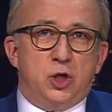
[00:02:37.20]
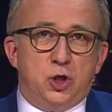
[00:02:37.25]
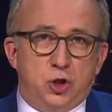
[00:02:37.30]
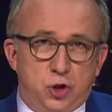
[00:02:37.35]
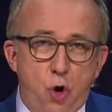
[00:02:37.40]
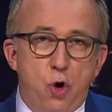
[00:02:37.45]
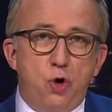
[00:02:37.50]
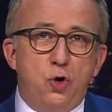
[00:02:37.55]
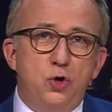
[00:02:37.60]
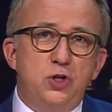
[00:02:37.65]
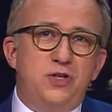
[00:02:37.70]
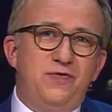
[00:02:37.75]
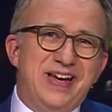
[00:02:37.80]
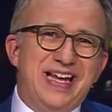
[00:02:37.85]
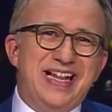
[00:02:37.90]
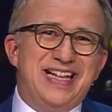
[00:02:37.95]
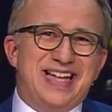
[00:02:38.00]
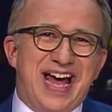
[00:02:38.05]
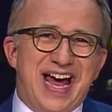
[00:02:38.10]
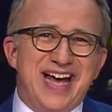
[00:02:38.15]
Jung und
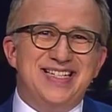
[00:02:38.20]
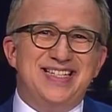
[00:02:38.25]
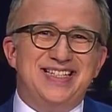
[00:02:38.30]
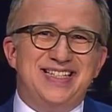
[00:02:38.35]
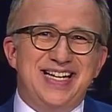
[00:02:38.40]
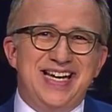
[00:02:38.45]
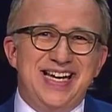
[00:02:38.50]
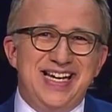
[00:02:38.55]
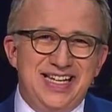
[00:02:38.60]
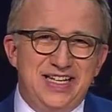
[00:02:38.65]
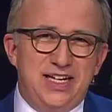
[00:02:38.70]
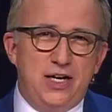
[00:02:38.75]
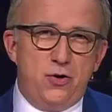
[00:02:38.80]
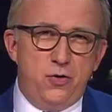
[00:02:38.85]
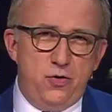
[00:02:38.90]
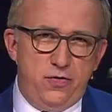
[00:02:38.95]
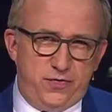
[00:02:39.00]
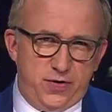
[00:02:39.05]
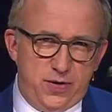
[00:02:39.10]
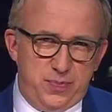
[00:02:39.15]
wild heißt in der
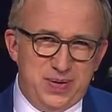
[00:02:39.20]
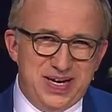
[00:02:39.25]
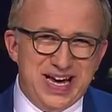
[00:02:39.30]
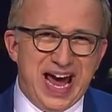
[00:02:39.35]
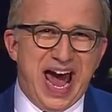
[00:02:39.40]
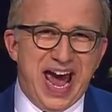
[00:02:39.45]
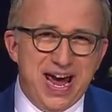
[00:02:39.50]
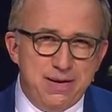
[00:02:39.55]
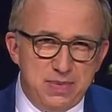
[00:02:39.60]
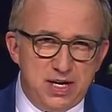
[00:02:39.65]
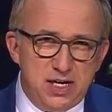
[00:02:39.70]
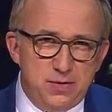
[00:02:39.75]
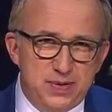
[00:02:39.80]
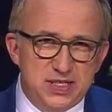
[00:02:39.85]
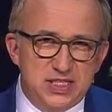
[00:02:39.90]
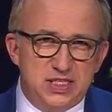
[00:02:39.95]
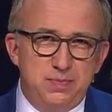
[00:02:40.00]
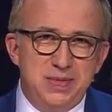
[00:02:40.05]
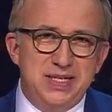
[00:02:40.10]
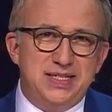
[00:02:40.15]
ÖVP einmal
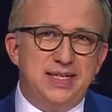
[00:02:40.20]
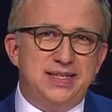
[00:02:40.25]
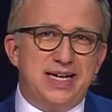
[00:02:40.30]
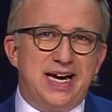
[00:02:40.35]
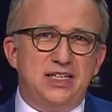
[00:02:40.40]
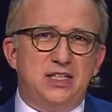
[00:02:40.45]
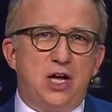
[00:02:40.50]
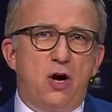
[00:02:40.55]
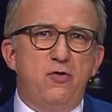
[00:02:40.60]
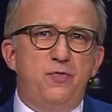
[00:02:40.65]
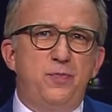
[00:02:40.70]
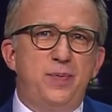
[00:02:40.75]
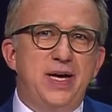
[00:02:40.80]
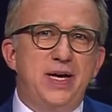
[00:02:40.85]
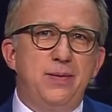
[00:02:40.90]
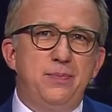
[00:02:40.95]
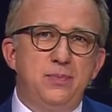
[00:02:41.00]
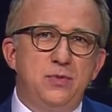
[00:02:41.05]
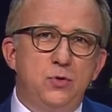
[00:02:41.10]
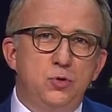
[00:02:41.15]
bis Mitternacht
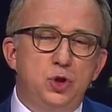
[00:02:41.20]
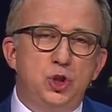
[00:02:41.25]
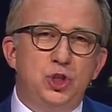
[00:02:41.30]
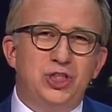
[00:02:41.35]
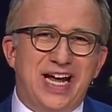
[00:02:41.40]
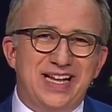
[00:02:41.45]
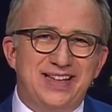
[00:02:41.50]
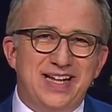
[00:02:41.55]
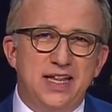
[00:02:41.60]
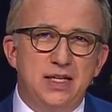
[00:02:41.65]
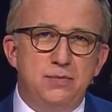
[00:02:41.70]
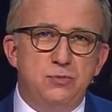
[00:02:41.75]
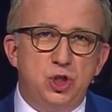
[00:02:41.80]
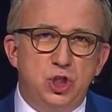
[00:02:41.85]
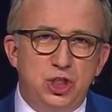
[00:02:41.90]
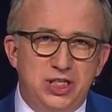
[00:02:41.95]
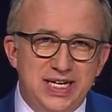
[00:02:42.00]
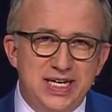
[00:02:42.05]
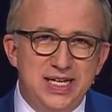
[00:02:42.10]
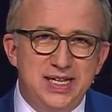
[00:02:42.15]
aufbleiben und statt einem
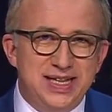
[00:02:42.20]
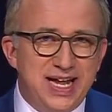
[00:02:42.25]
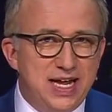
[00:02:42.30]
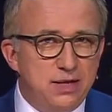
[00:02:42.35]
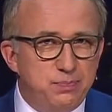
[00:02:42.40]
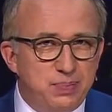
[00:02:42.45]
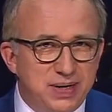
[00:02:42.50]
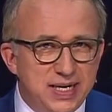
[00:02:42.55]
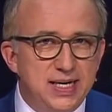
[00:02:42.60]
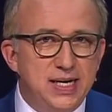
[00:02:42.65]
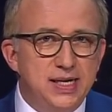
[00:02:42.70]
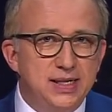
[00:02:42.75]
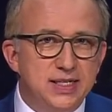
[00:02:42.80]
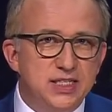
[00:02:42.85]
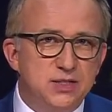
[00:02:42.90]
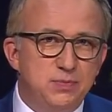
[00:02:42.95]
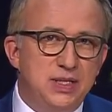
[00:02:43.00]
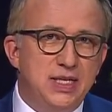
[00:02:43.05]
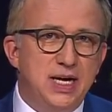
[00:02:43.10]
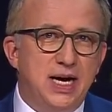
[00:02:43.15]
Stillen ein
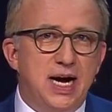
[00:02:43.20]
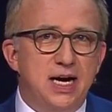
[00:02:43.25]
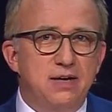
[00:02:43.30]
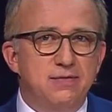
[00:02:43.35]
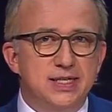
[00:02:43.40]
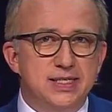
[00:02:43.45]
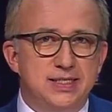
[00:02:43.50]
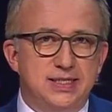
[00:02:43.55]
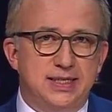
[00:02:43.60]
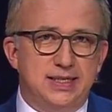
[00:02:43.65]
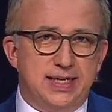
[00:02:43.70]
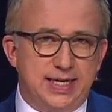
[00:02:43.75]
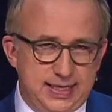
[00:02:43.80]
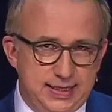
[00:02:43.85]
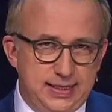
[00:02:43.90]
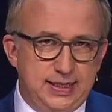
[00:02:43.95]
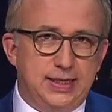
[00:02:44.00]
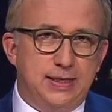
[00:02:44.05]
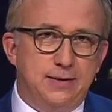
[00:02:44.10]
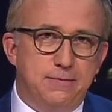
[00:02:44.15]
prickelndes Mineralwasser
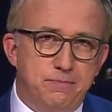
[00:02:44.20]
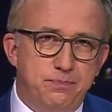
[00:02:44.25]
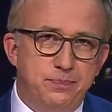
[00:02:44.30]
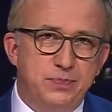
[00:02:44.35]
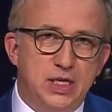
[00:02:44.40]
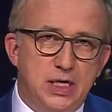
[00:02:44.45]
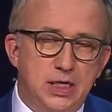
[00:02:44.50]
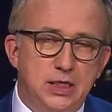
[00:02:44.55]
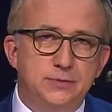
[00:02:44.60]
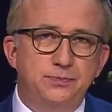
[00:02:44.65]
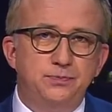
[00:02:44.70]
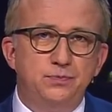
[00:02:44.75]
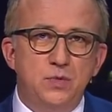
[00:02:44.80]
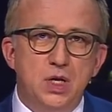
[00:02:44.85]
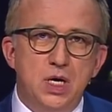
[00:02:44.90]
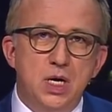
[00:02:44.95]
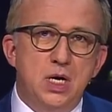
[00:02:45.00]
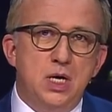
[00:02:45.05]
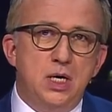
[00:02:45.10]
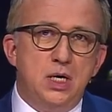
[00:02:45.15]
trinken. Ja
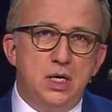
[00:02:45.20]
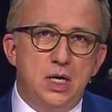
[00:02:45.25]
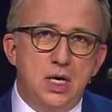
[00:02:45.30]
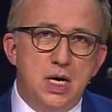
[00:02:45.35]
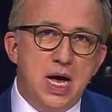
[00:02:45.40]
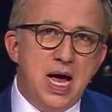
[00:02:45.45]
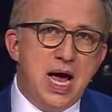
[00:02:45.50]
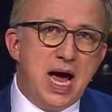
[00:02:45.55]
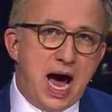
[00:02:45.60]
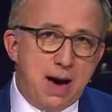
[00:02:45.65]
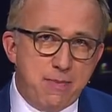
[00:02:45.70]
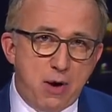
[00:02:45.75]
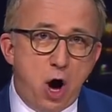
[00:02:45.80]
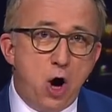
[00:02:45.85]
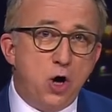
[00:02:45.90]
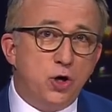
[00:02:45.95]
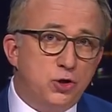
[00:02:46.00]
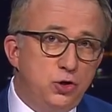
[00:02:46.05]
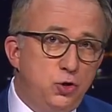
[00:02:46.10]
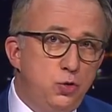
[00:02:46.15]
aber
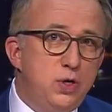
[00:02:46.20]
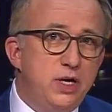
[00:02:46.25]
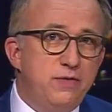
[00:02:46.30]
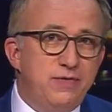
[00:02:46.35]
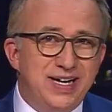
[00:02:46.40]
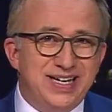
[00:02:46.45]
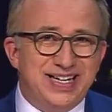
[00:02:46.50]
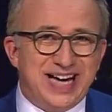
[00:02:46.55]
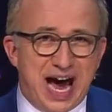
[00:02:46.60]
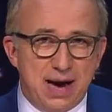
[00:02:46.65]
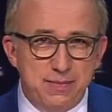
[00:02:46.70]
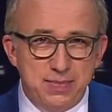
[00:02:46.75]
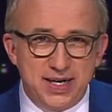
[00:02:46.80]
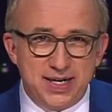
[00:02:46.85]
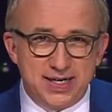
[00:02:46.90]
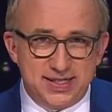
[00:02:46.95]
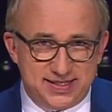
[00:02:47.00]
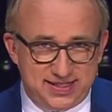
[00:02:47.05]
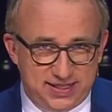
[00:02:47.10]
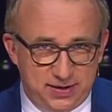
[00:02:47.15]
auch nur, wenn
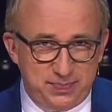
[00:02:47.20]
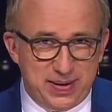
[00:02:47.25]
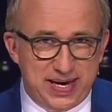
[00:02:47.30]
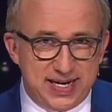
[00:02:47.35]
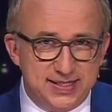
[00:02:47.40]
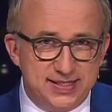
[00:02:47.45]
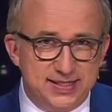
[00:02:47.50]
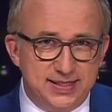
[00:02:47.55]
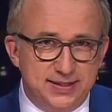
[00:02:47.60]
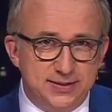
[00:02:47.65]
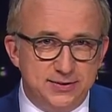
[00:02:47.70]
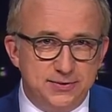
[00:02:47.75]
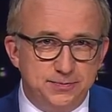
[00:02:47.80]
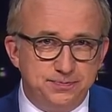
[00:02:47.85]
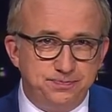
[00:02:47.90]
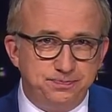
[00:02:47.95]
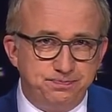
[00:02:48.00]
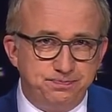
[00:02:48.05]
Kameras dabei sind.